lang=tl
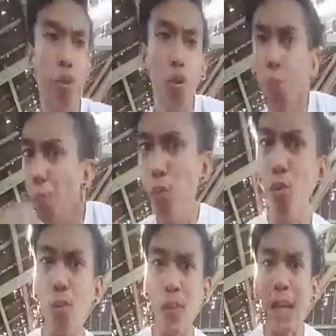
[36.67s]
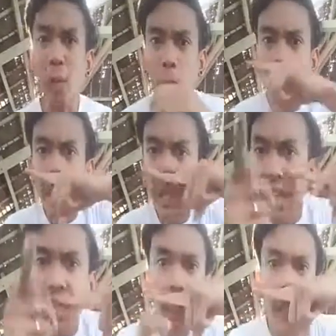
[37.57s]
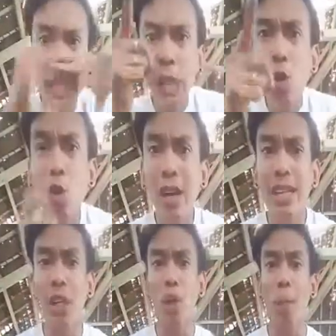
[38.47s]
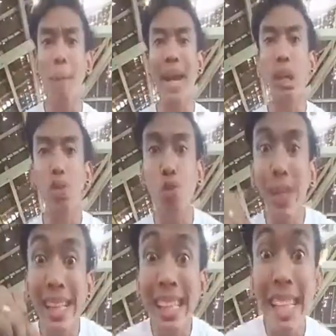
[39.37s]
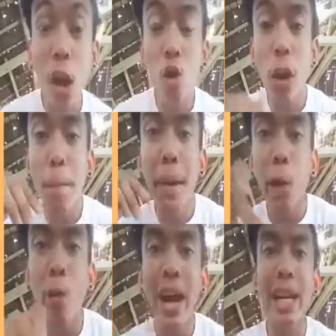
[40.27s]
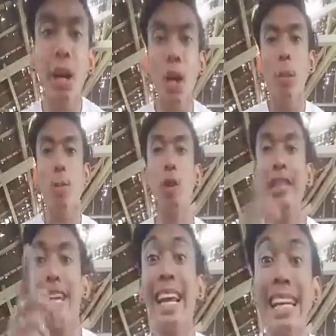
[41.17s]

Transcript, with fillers: Boom, boom, dalawang hit, hit ko lang sa'yo. Parang sumindi na ako ng mariwana. Kung si